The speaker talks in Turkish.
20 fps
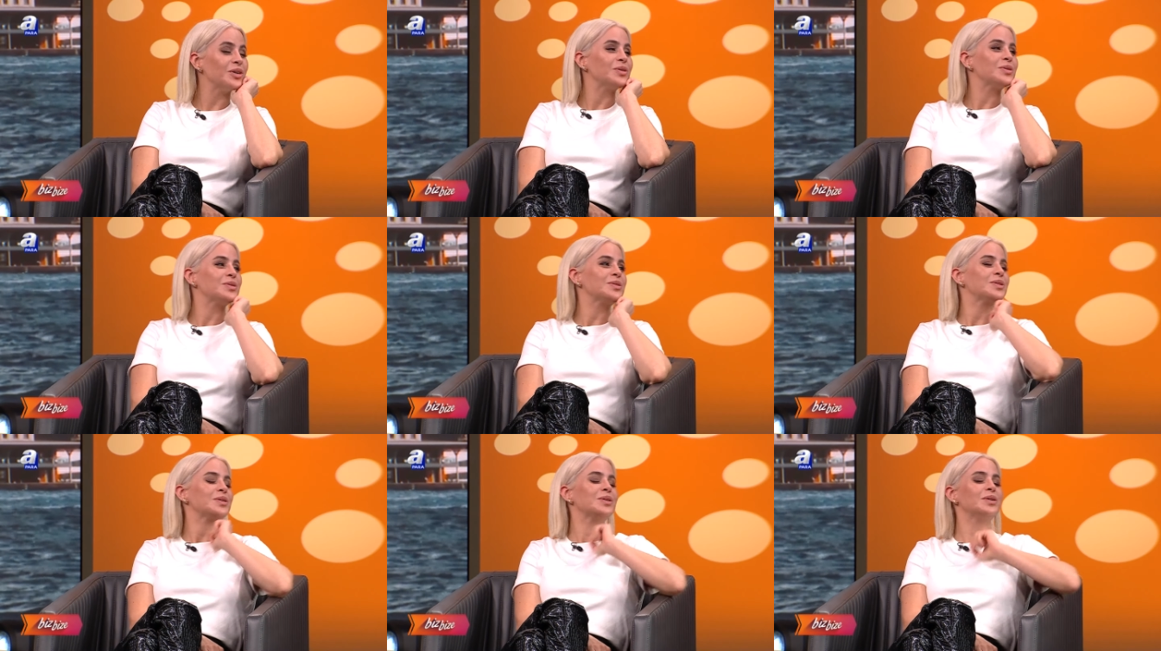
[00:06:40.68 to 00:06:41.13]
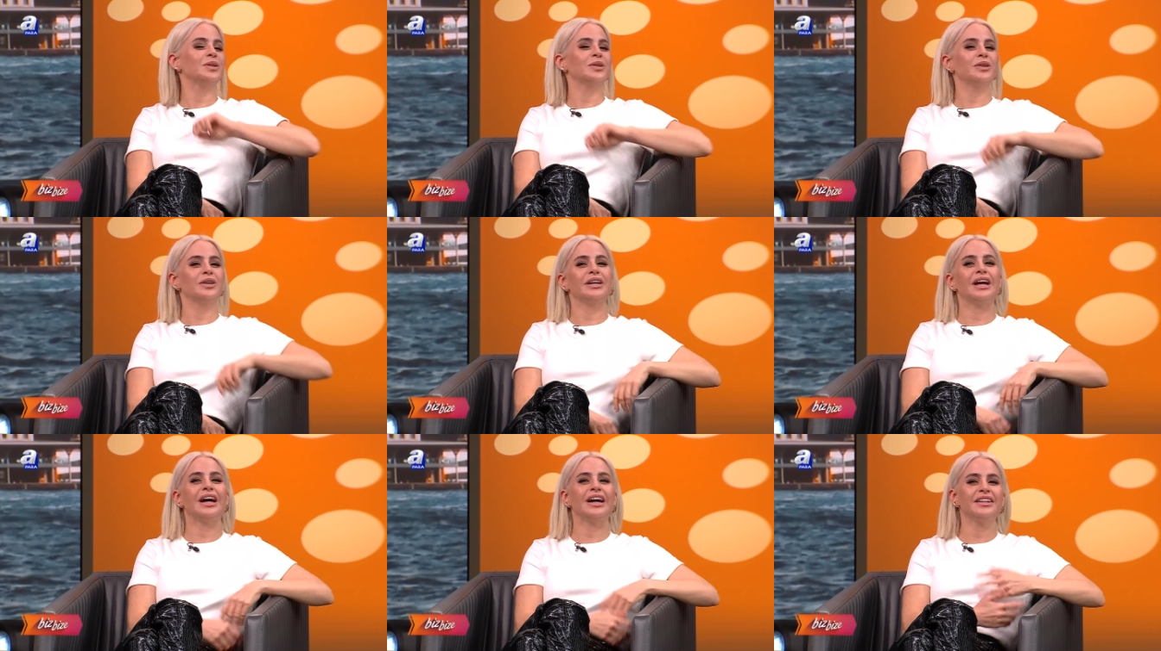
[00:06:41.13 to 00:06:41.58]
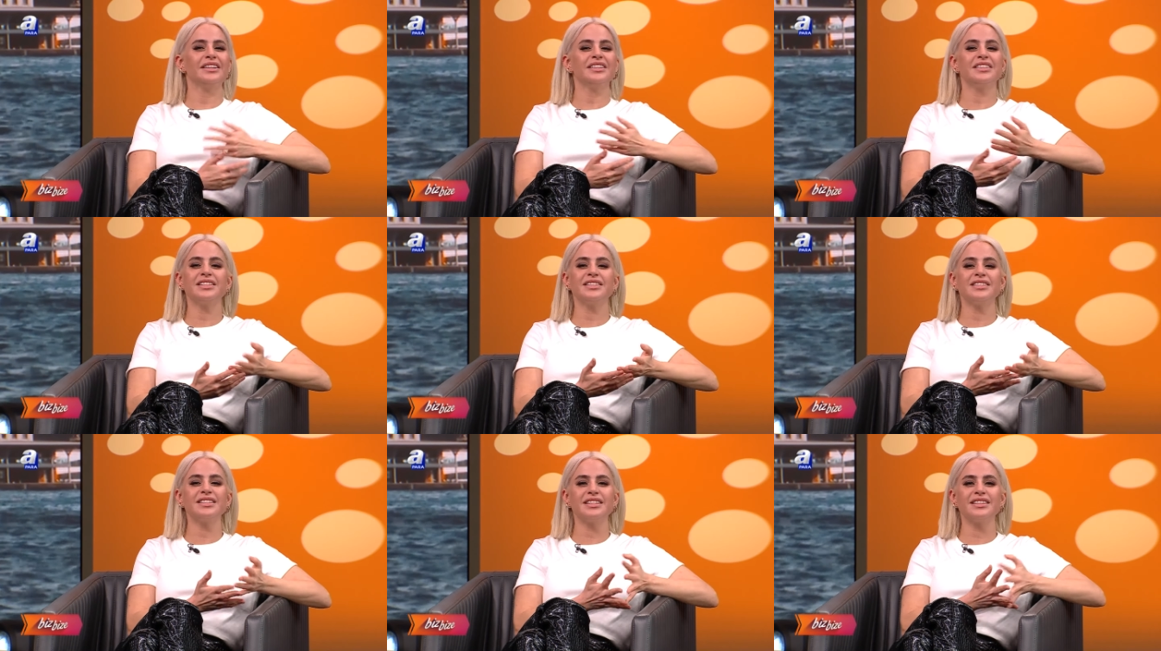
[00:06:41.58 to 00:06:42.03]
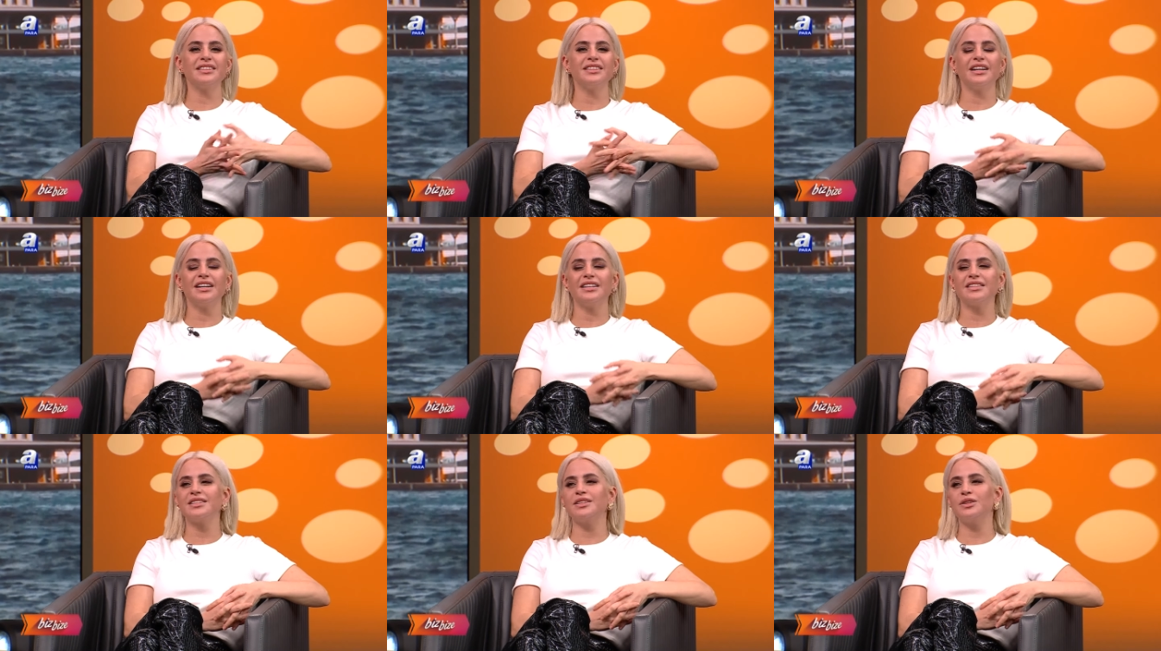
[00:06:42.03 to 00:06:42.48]
Çok güzel oluyor. Yani işin sırrı
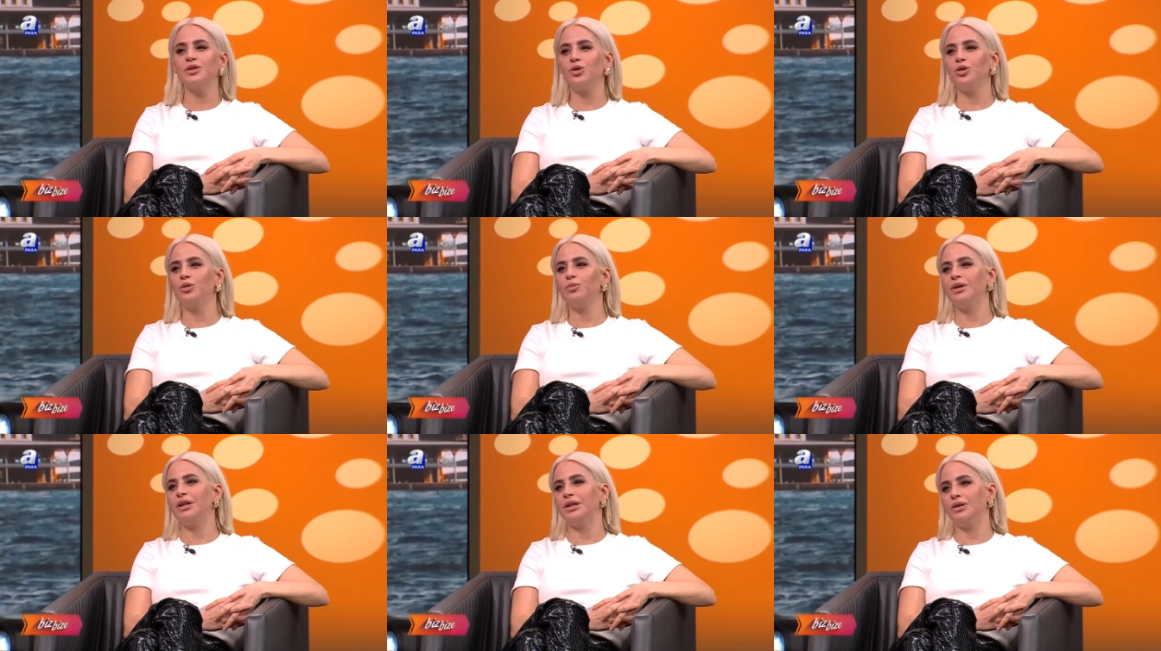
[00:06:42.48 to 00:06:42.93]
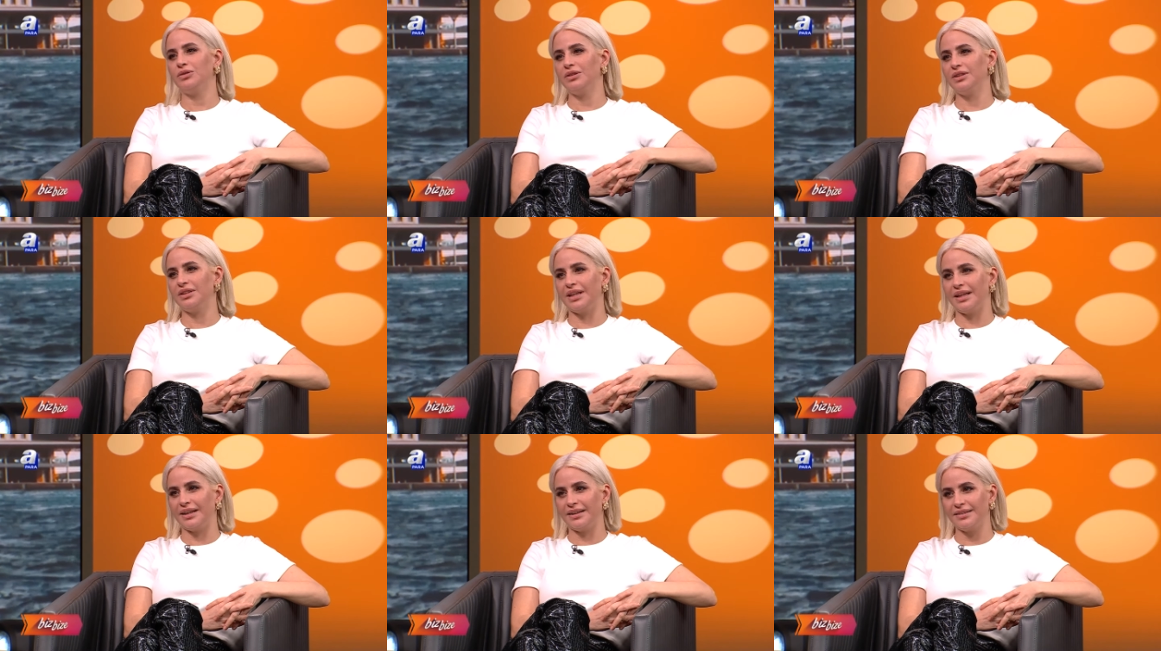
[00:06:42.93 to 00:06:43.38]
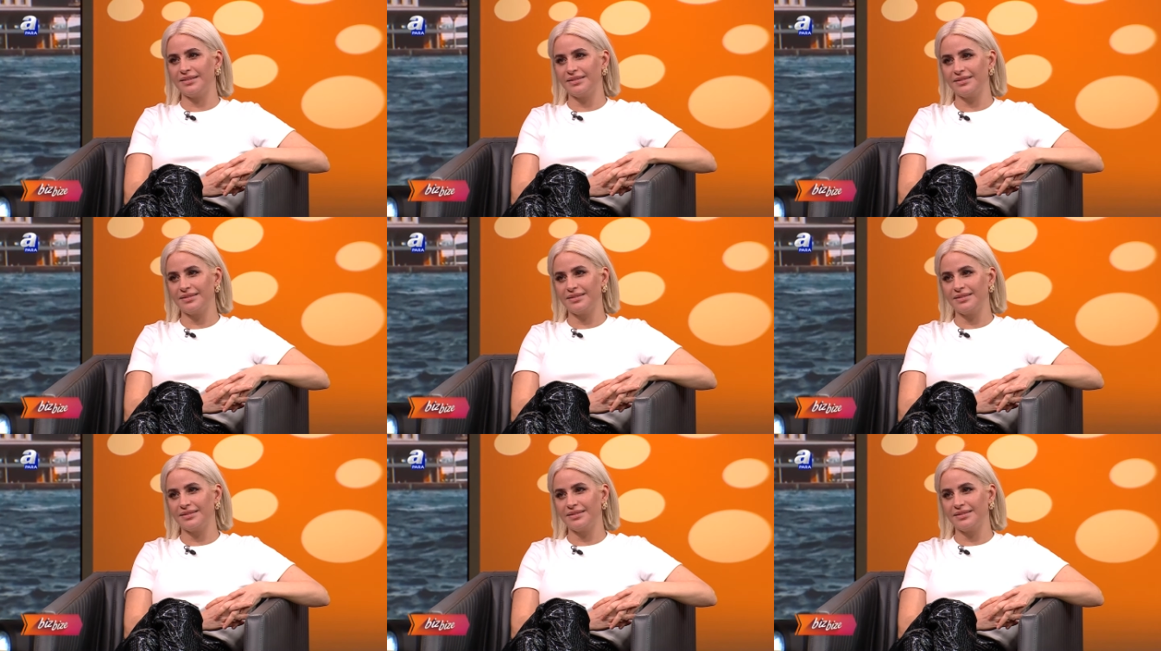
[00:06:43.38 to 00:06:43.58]
aslında o melodide.